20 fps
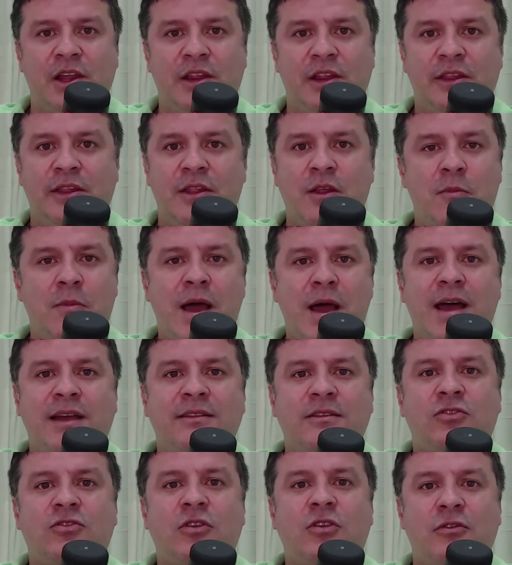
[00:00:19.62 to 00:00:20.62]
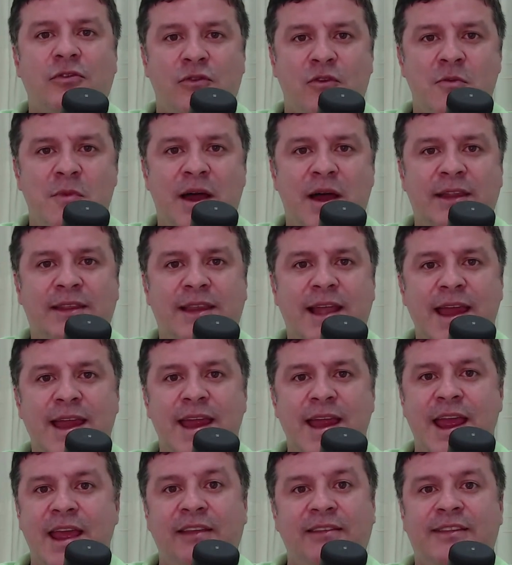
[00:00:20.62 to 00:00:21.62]
Não basta só formatar e
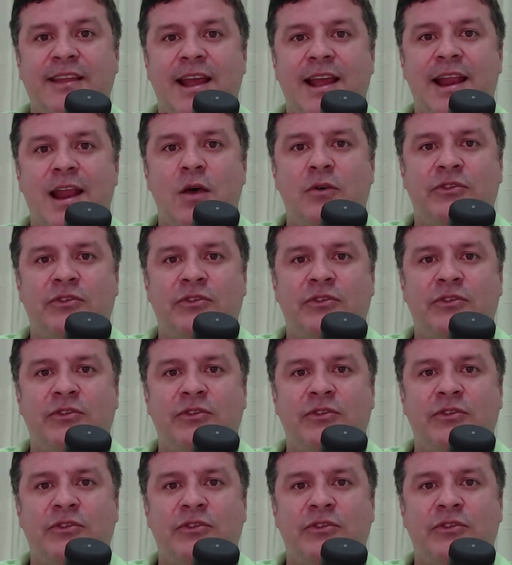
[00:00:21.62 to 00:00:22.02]
reinstalar